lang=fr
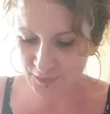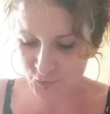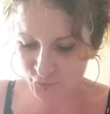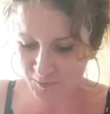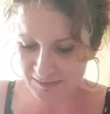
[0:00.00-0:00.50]

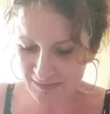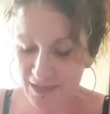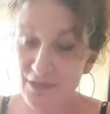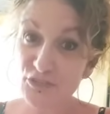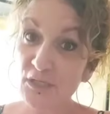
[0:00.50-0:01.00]
nouveau
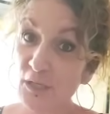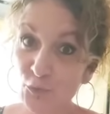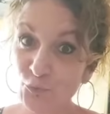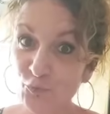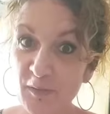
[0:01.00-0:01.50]
message et on
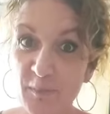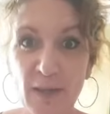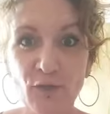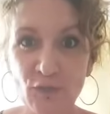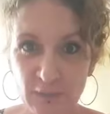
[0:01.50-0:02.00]
n'oublie
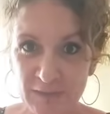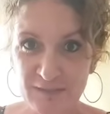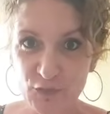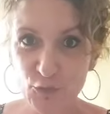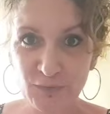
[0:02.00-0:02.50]
pas que les
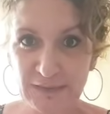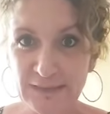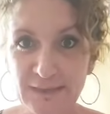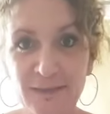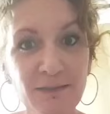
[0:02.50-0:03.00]
messages
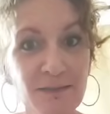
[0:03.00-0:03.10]
quotidiens